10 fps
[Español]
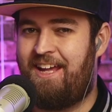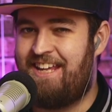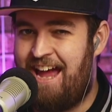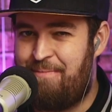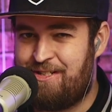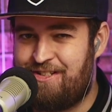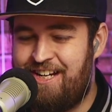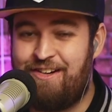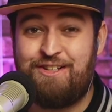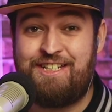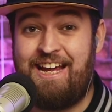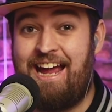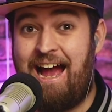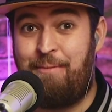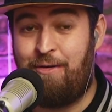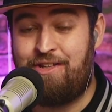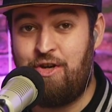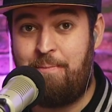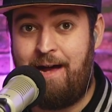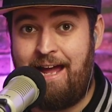Y ya de paso, chicos, eh,
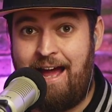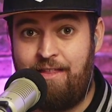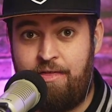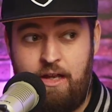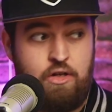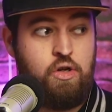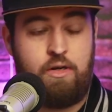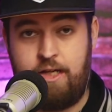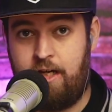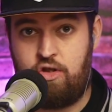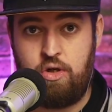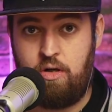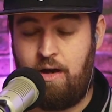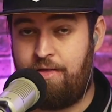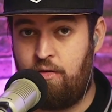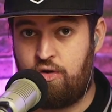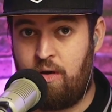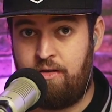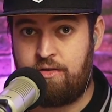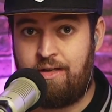aprovecho para deciros lo que os he dicho hace unos
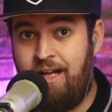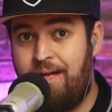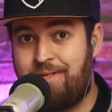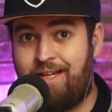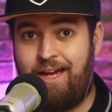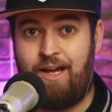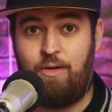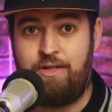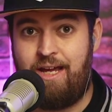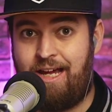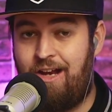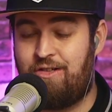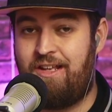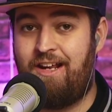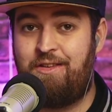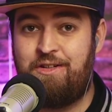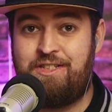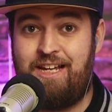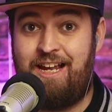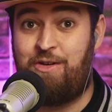cuantos clips, que oye, que los
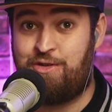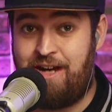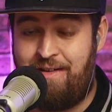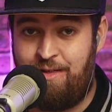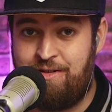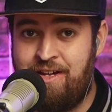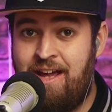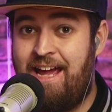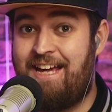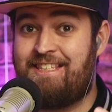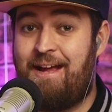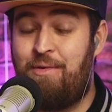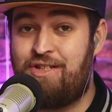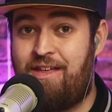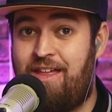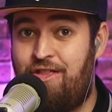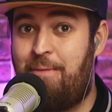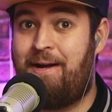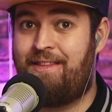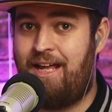directos eh, los sábados estamos
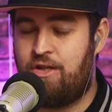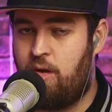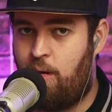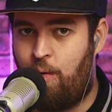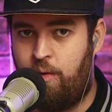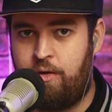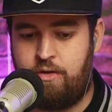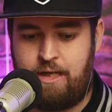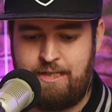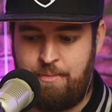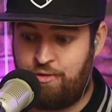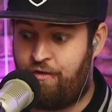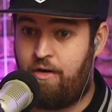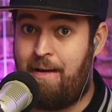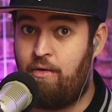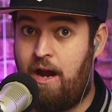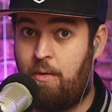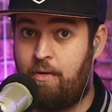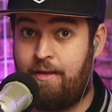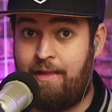haciendo partidas todos juntos, que estamos formando una
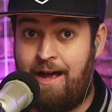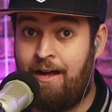comunidad.